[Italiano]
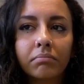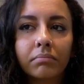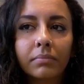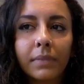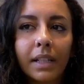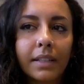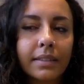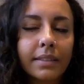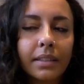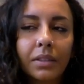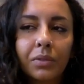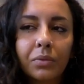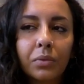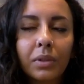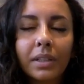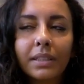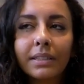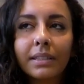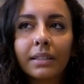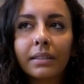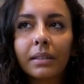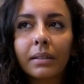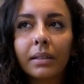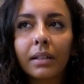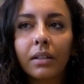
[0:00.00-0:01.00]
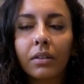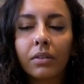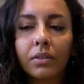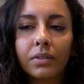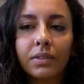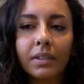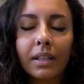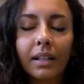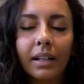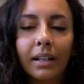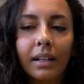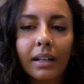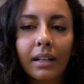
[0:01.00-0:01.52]
la scrittura è stata una
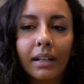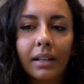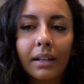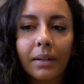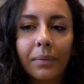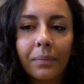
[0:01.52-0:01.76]
cosa